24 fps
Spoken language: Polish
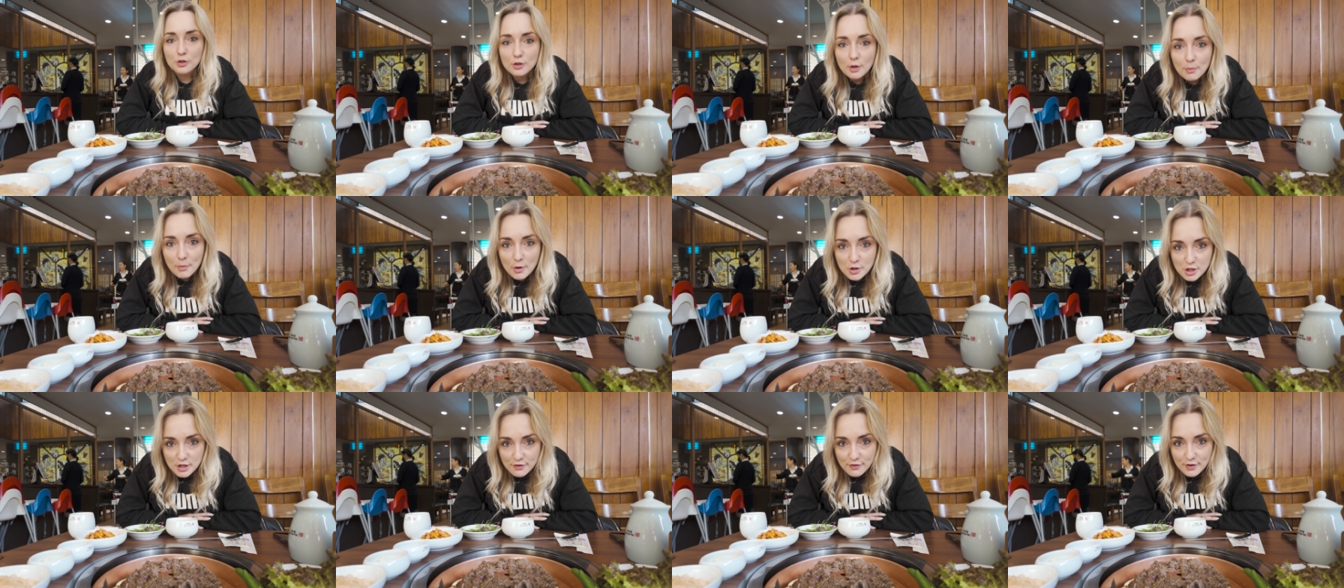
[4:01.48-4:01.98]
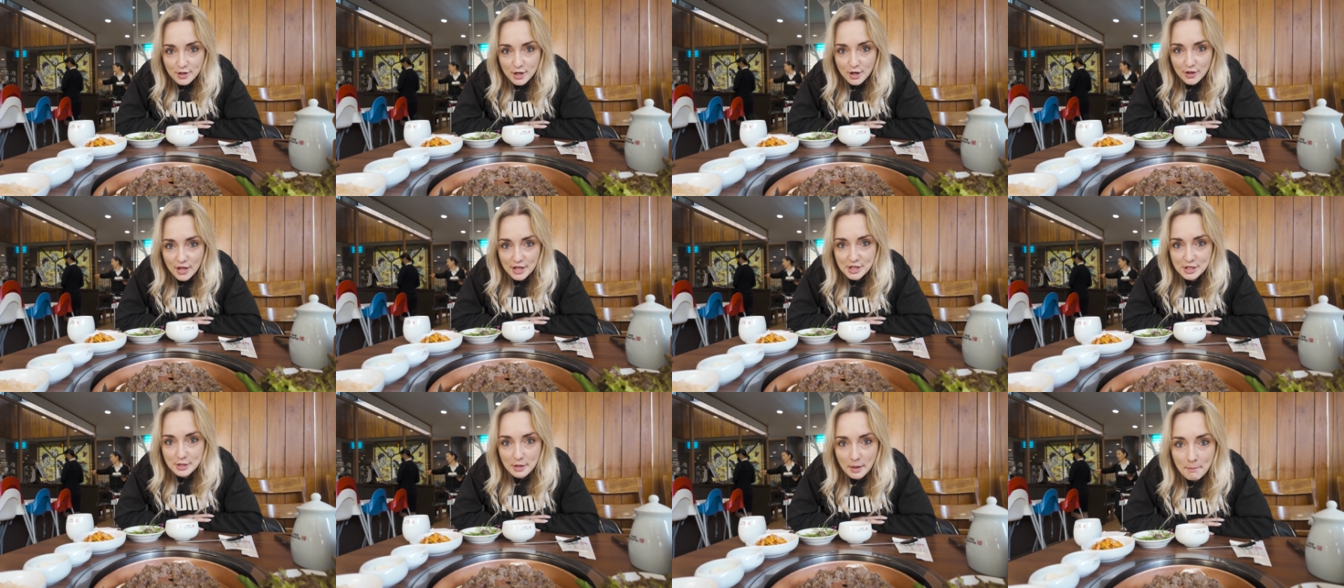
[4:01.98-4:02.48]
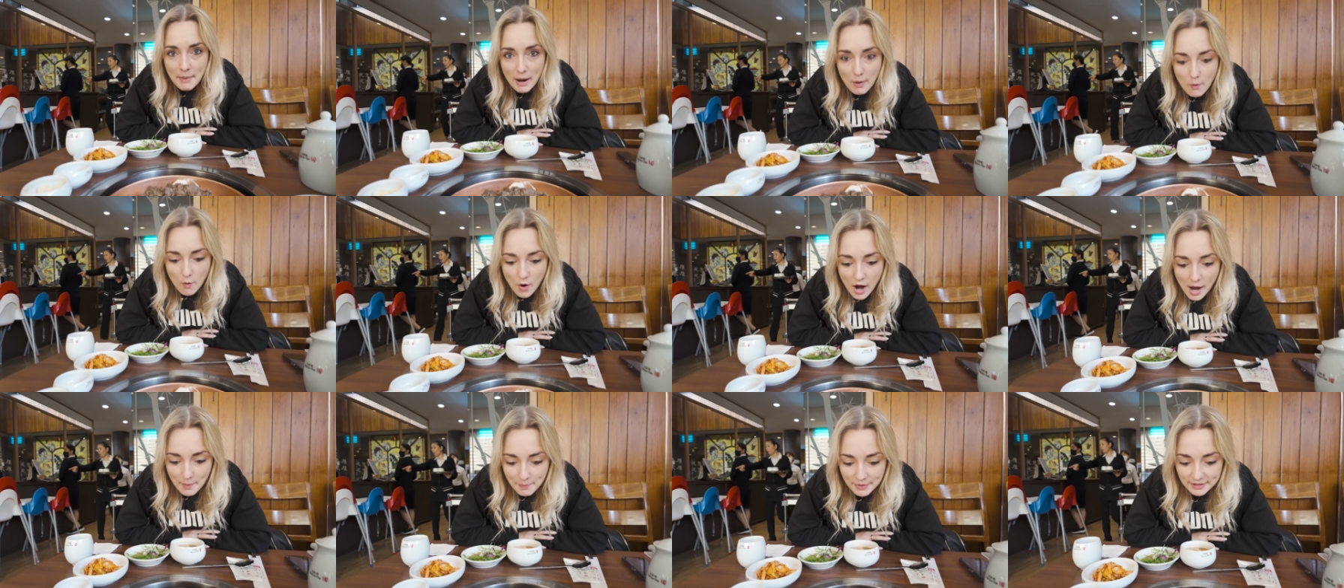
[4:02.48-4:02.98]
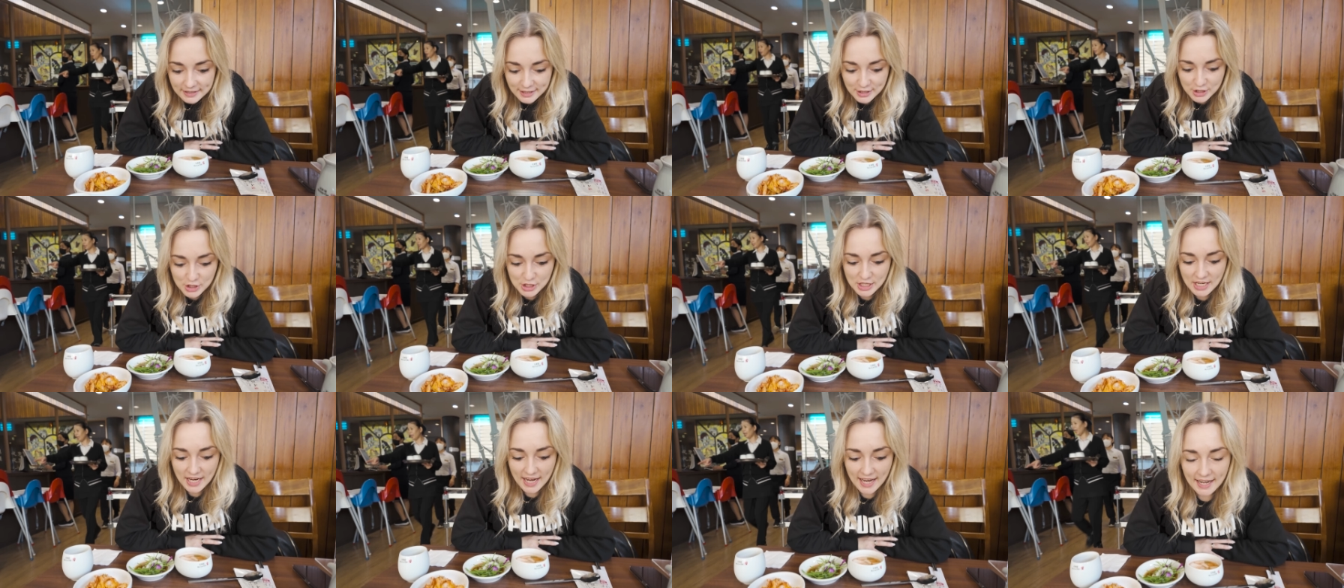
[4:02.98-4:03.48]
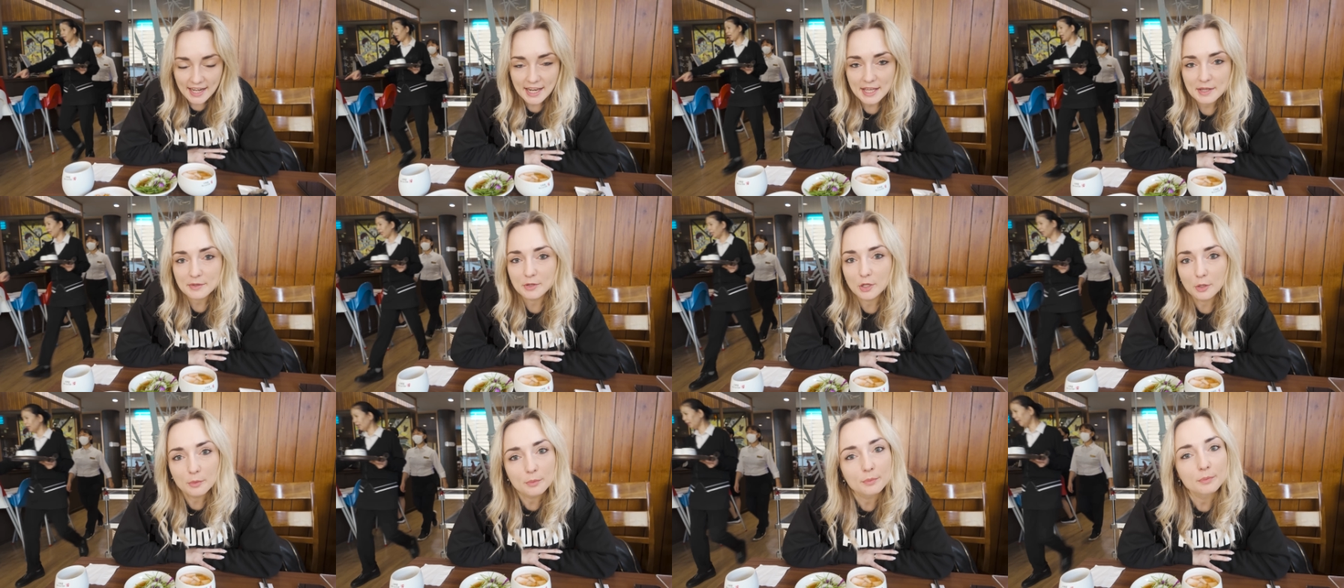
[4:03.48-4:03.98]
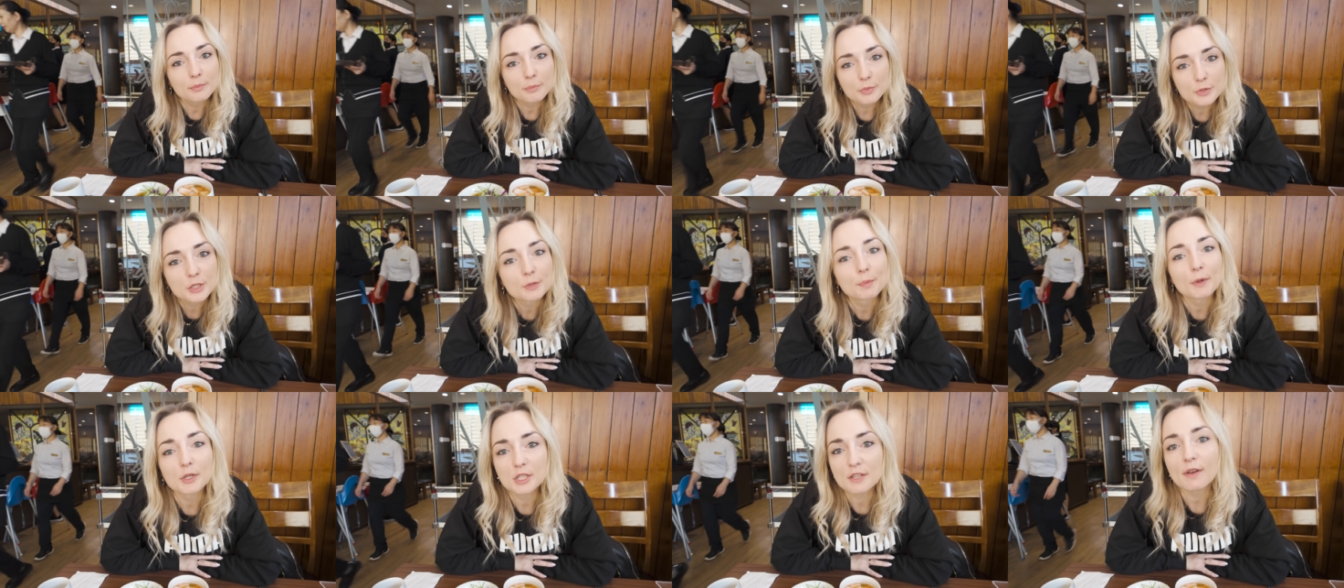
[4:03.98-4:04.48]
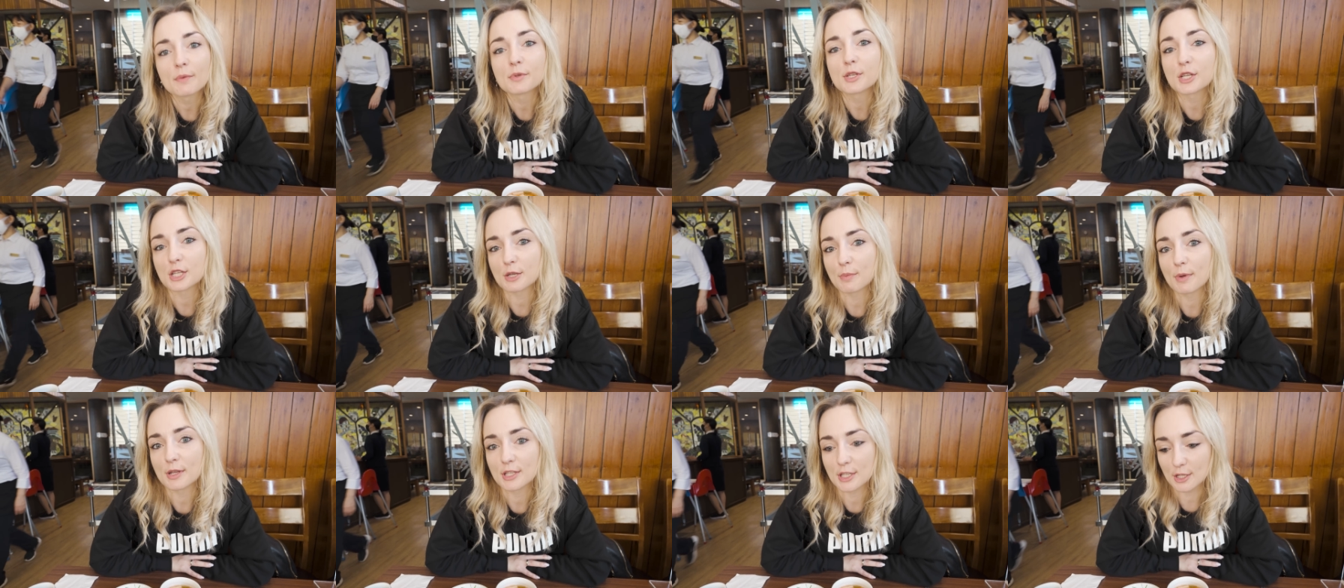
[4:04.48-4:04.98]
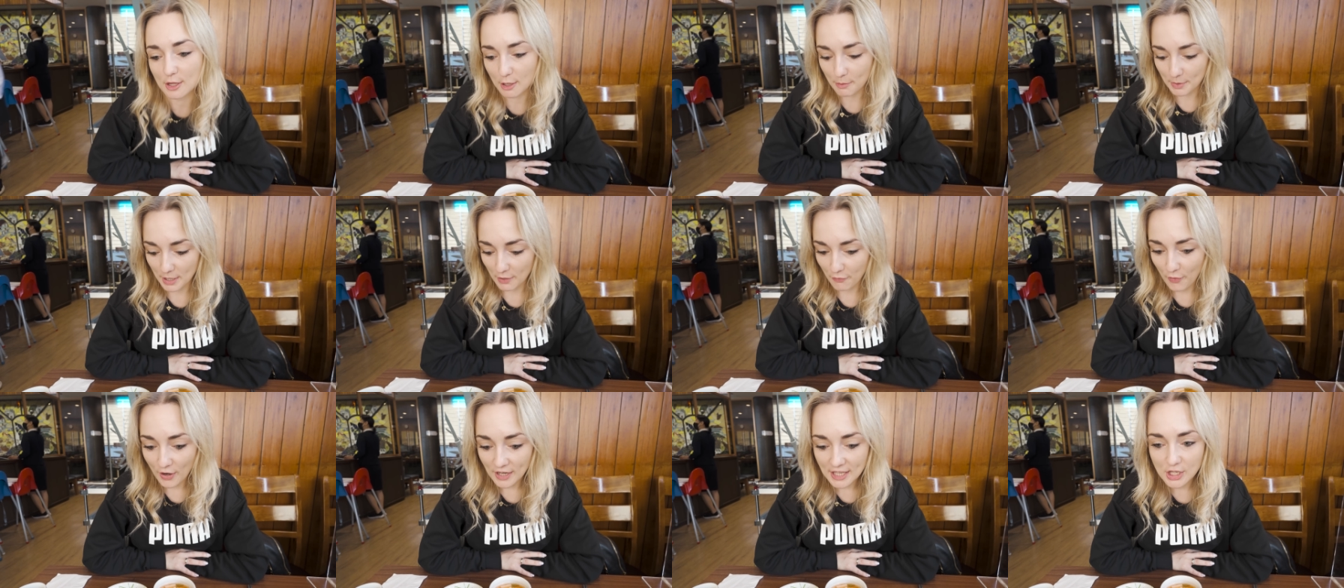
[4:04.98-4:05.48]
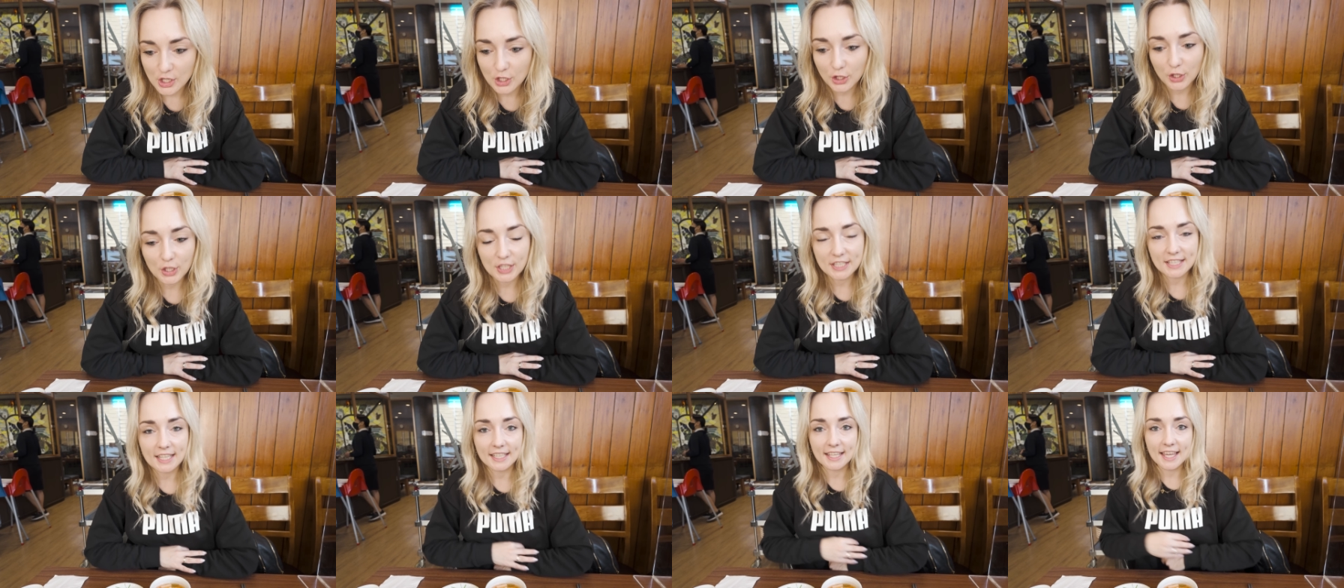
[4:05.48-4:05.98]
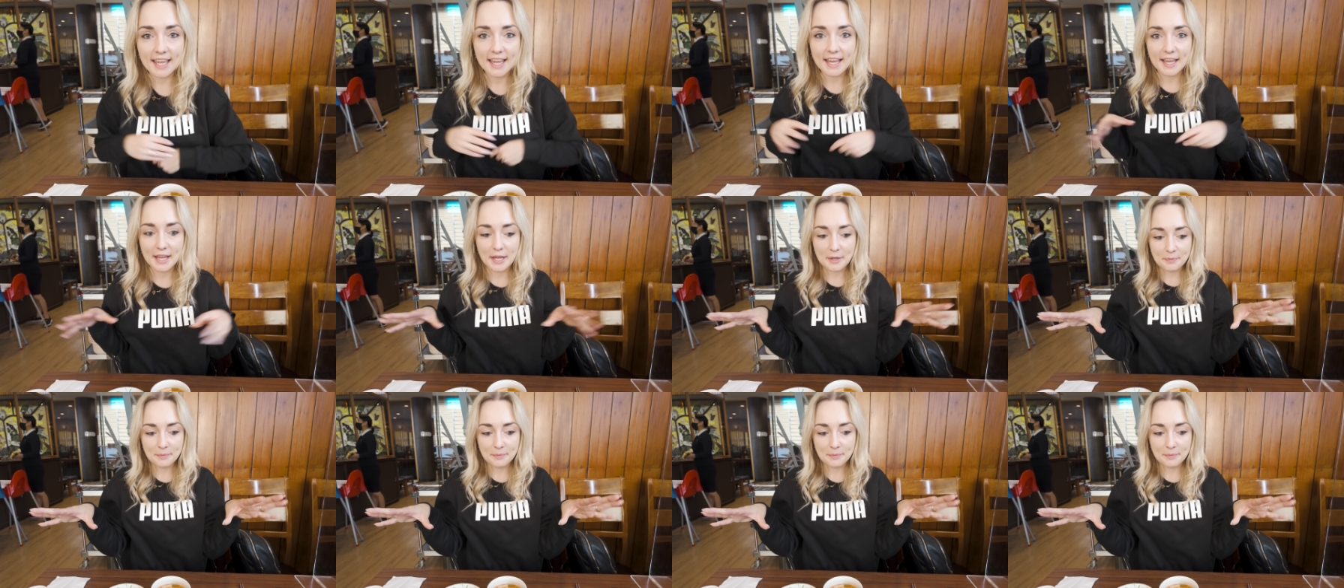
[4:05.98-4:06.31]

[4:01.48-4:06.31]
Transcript: To może wyglądać mało apetycznie, ale no, spodziewam się, że będzie dobre. Fajnie, że to jest takie...